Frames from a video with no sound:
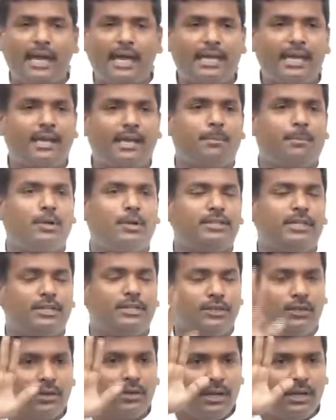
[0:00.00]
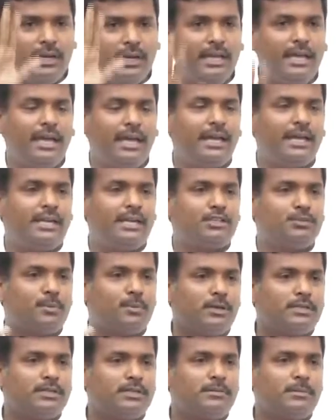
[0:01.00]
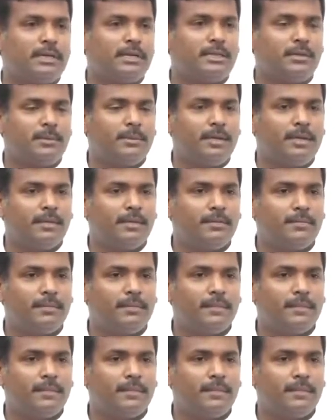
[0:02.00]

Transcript: ఏకైక ప్రాజెక్టు నీ హెరిటేజ్ ప్రాజెక్ట్ మాత్రమే